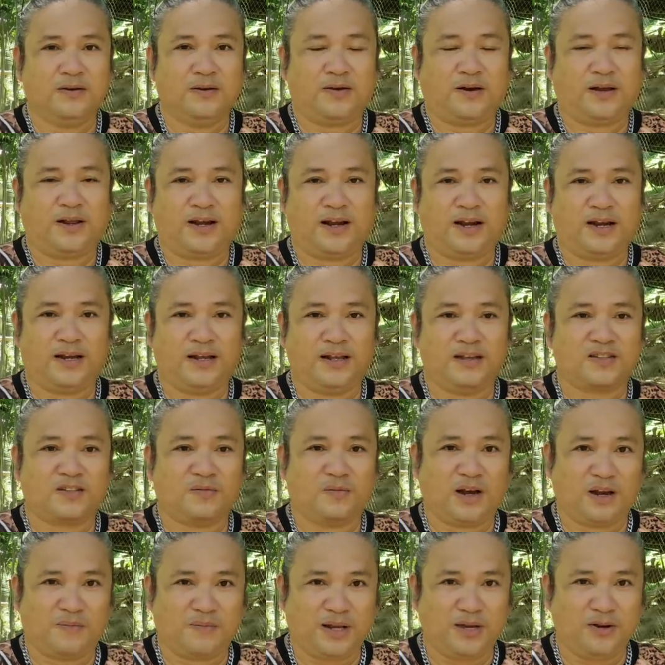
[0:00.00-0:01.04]
regarding sa
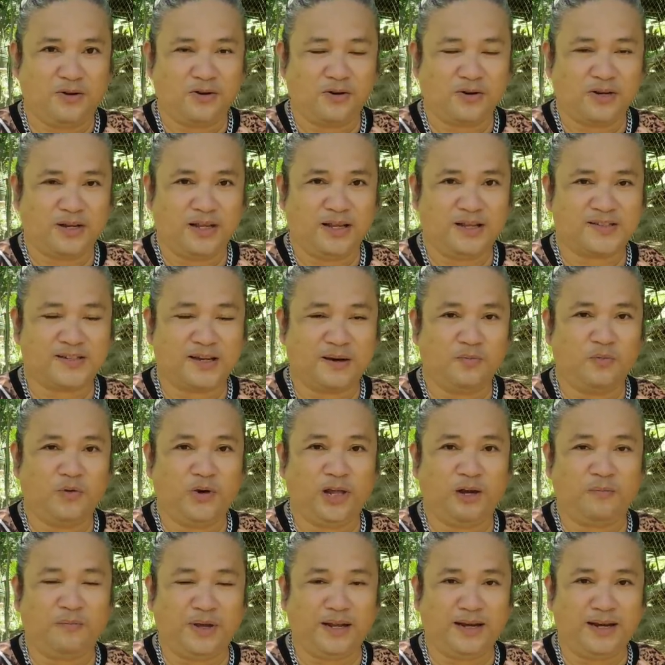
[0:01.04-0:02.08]
mga manok ni
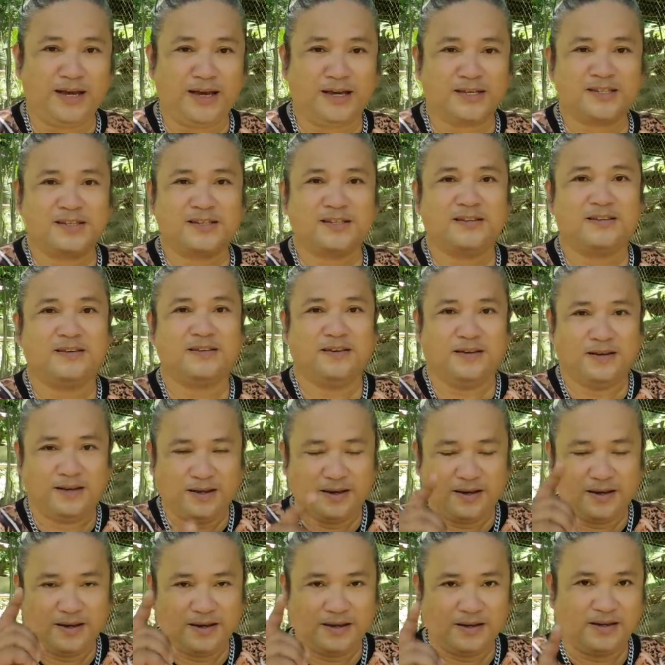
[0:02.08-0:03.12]
Samuel Pinyas,
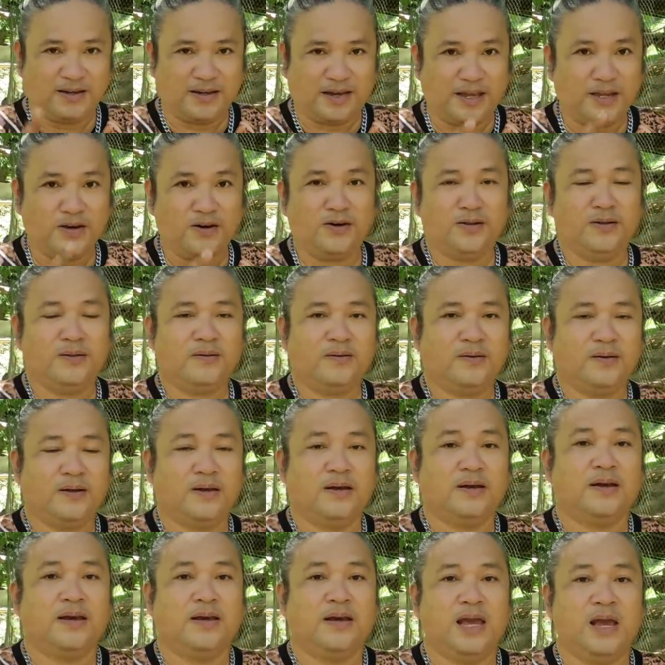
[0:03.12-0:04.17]
ngayon
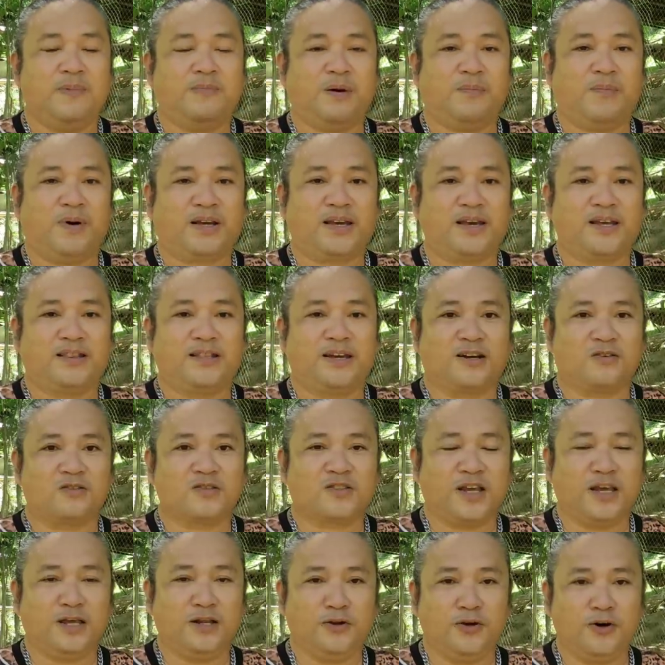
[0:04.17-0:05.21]
ipapakita ko
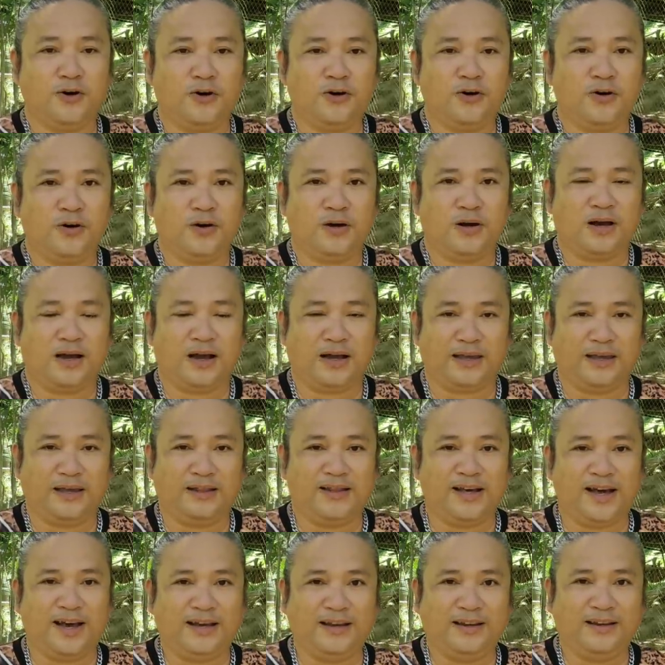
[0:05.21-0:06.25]
sa inyo ang
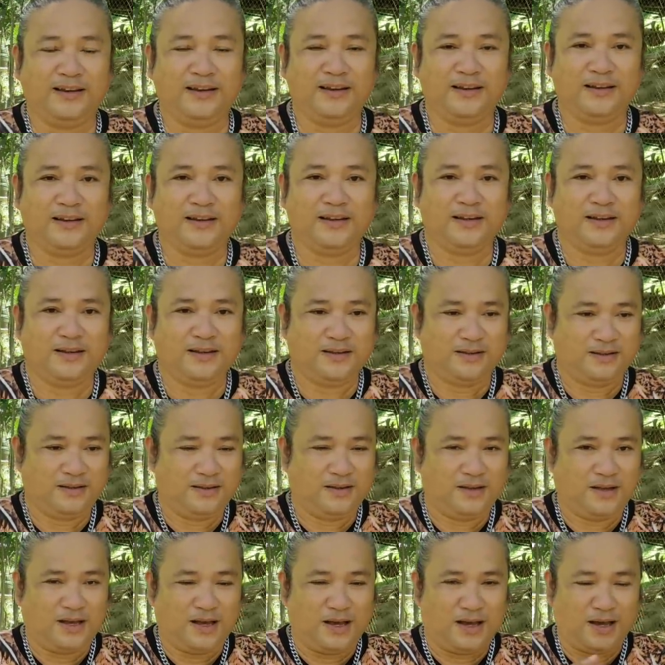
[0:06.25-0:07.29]
edad,
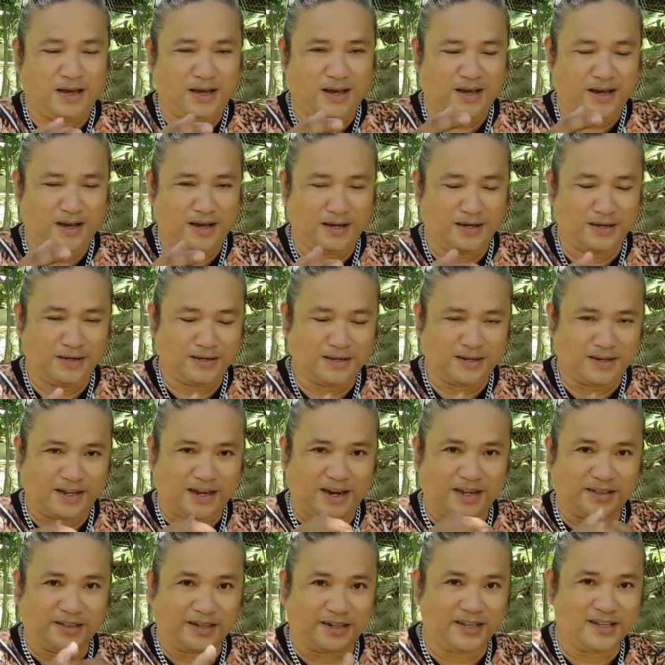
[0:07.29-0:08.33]
ang
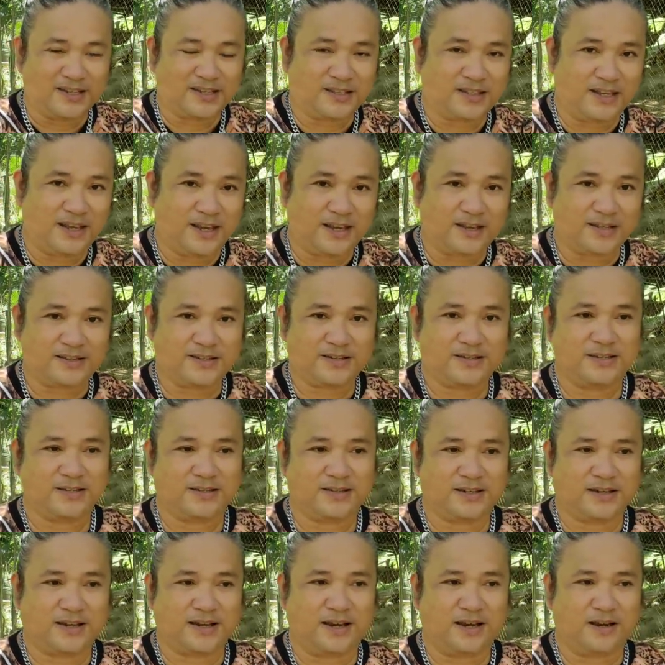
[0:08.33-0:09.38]
characteristics,
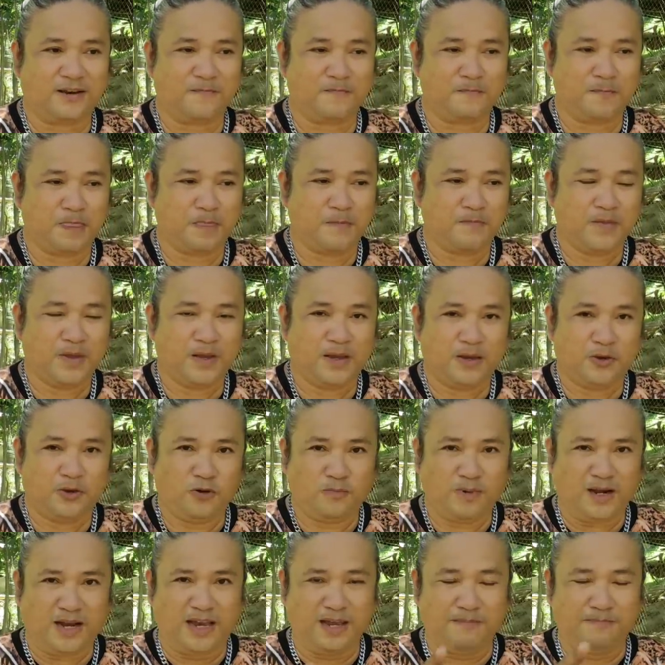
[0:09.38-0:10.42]
saka yung
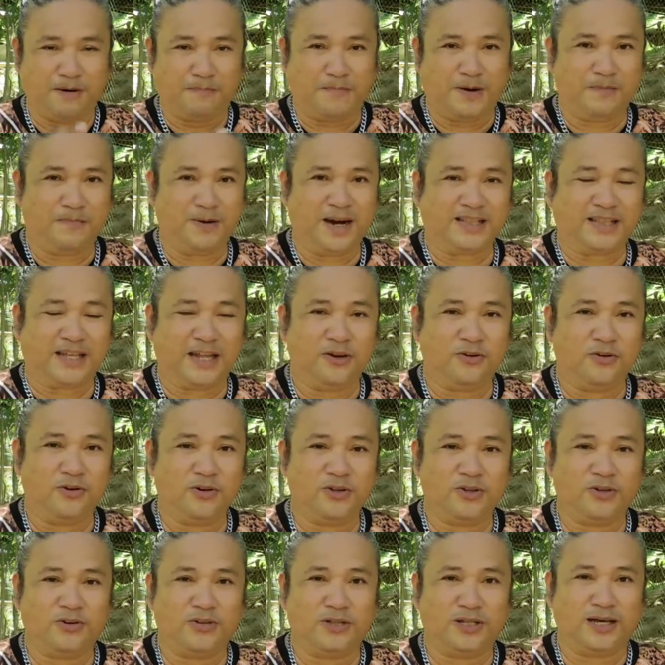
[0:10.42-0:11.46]
mga iba pang mga tanong
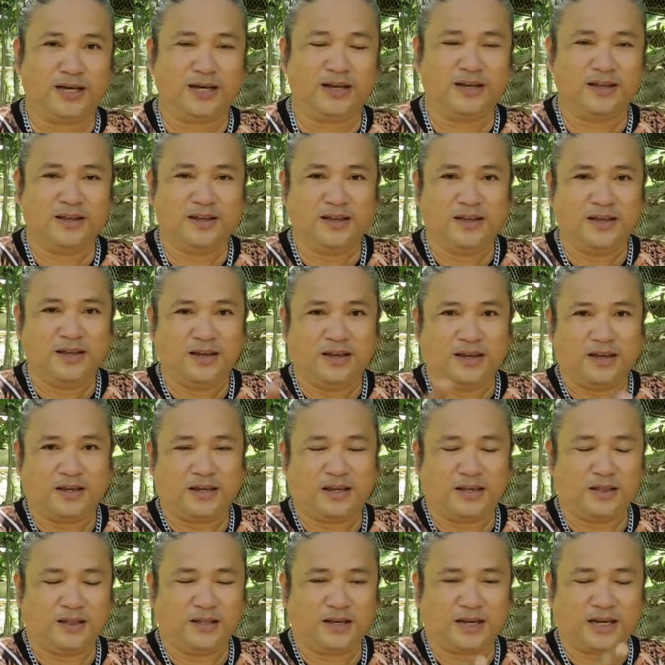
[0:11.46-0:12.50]
nyo na
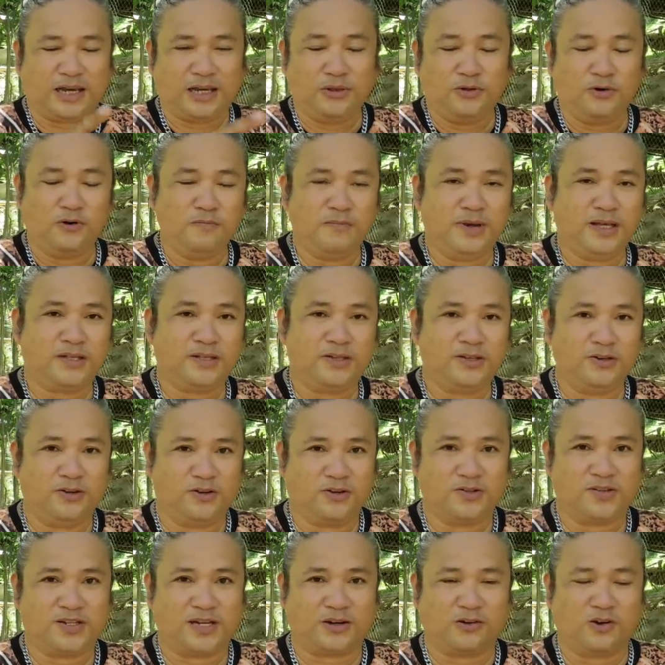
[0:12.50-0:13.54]
na kinoment
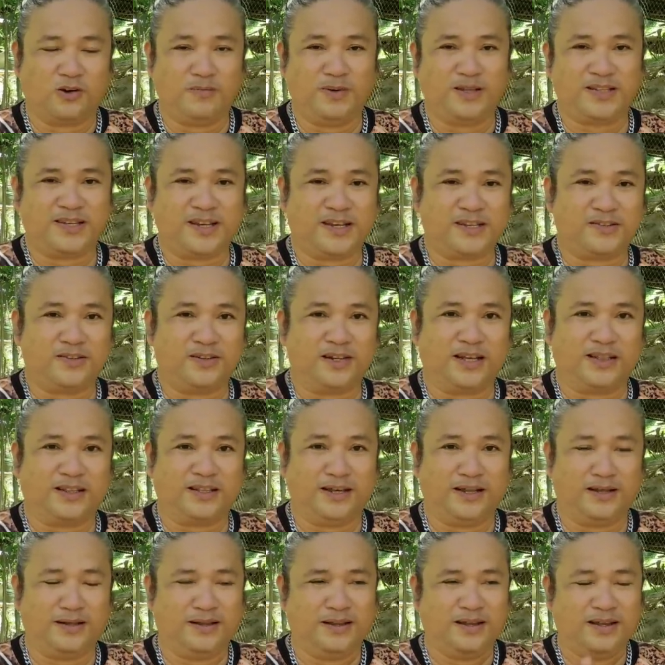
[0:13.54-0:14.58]
nyo sa comment section
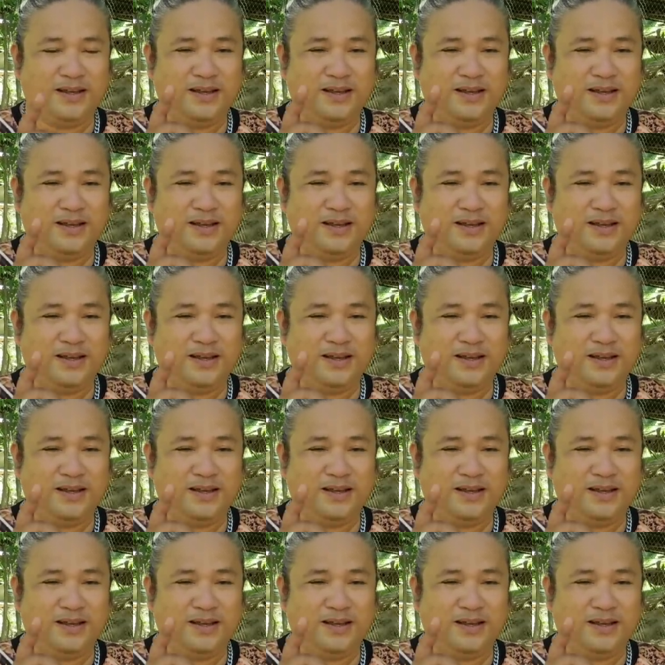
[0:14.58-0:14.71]
natin,